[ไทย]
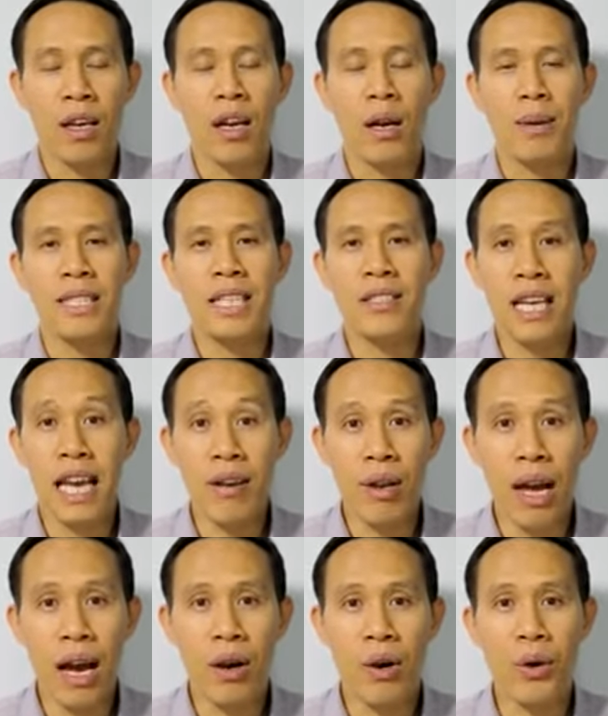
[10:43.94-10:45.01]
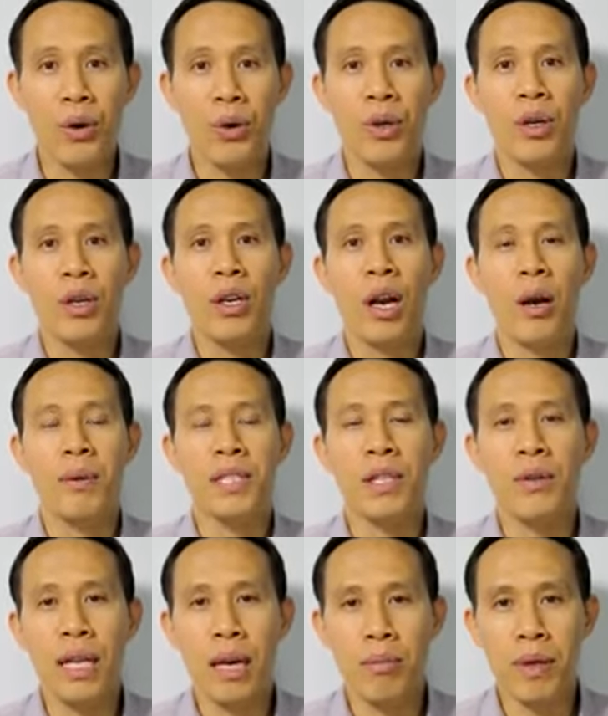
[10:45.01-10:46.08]
ขอพระเจ้าใช้เรา ขอพระ
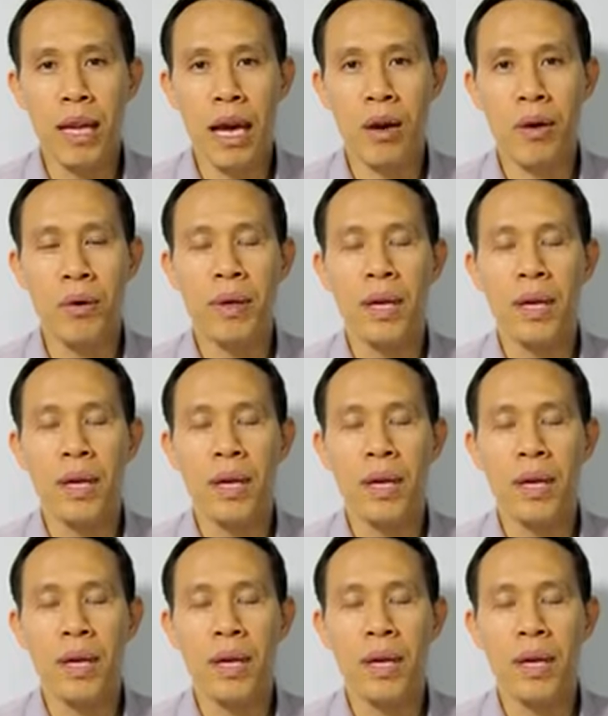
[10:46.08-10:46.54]
เจ้านำเรา